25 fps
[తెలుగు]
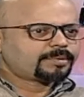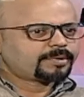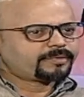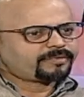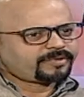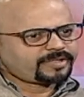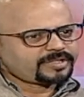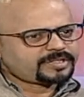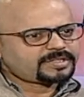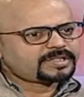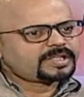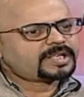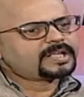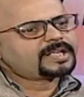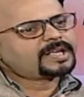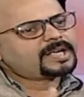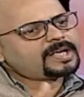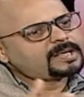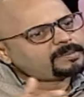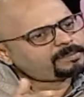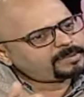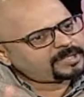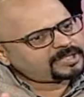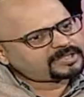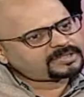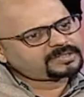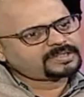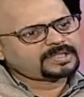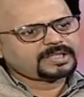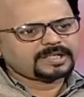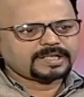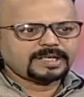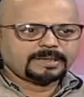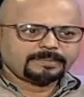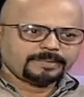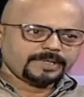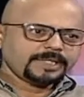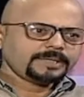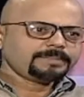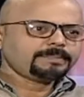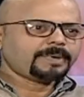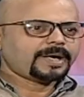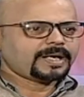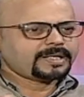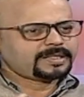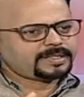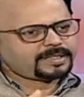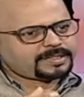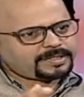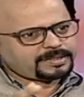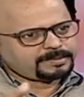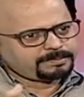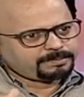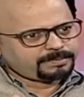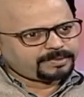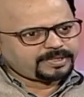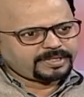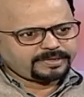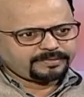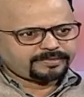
ప్రొఫెషనల్గా పర్సనల్గా ప్లస్ పార్ట్నర్షిప్